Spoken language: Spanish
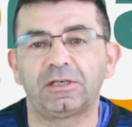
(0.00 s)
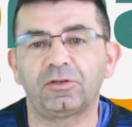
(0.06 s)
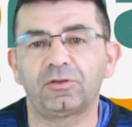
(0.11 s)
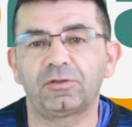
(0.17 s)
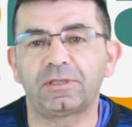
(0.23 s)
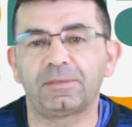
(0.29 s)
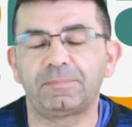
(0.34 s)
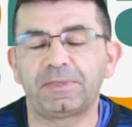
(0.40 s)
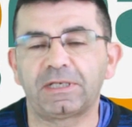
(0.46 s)

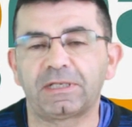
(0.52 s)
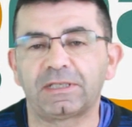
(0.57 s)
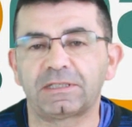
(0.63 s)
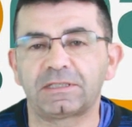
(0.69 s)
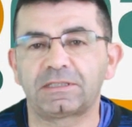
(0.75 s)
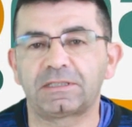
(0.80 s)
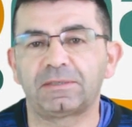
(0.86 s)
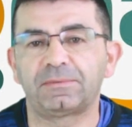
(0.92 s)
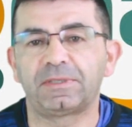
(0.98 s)
No te
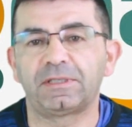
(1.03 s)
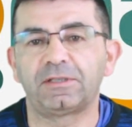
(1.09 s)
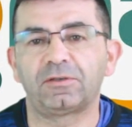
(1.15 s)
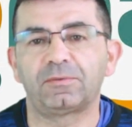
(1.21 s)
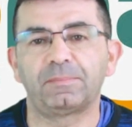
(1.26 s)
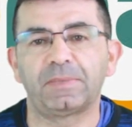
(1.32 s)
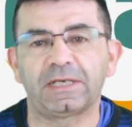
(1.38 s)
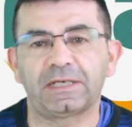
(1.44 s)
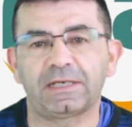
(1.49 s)
pierdas este
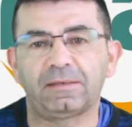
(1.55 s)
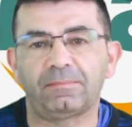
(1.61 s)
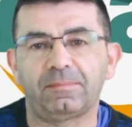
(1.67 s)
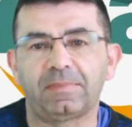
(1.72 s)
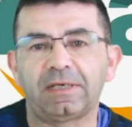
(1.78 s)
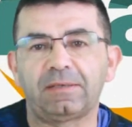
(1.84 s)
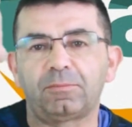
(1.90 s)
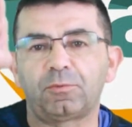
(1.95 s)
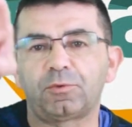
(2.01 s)
vídeo. Venga,
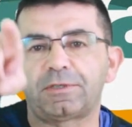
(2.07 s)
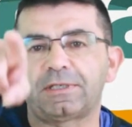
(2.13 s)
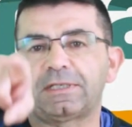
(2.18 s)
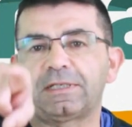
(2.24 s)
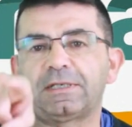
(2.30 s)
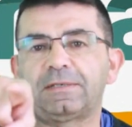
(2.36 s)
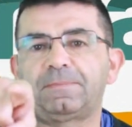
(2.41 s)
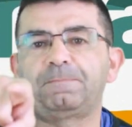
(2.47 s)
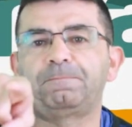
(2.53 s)
vamos
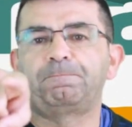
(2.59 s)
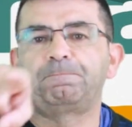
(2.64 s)
allá.